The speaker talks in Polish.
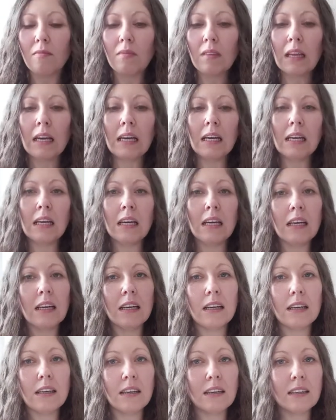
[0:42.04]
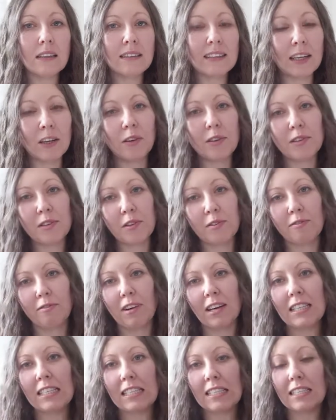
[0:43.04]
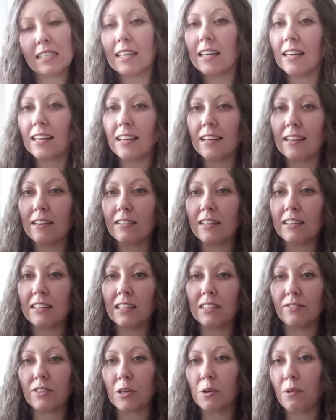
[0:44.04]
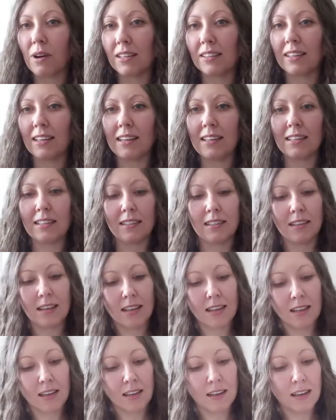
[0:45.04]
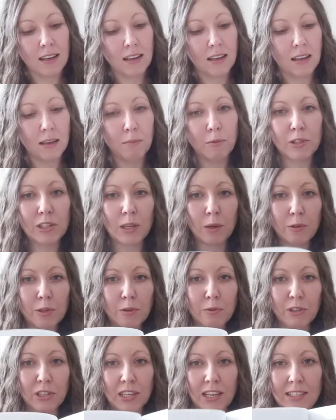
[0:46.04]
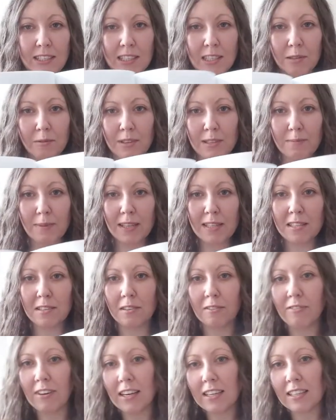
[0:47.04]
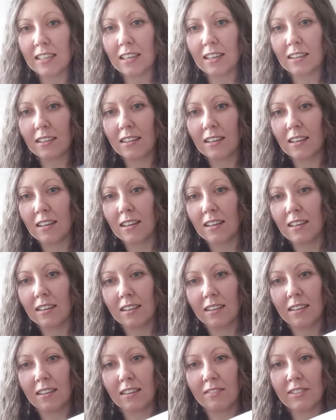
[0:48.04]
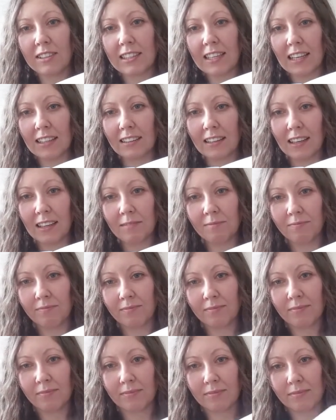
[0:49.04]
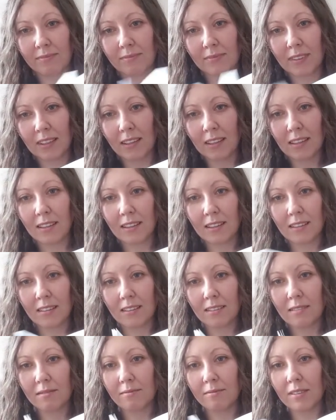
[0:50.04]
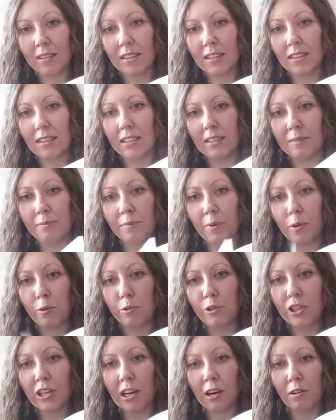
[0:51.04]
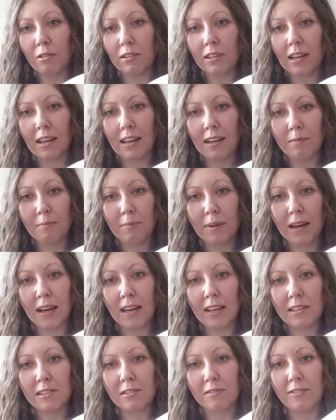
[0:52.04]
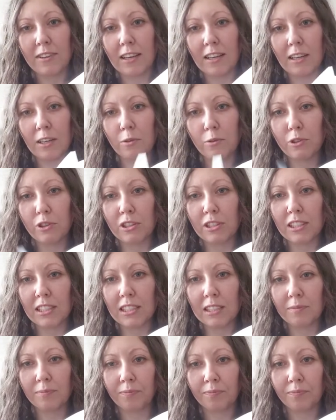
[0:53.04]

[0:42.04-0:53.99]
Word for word: e, tego, co właśnie na tych wykładach można usłyszeć. Zresztą jest bardzo fajnie wydana i porusza ona bardzo wiele różnych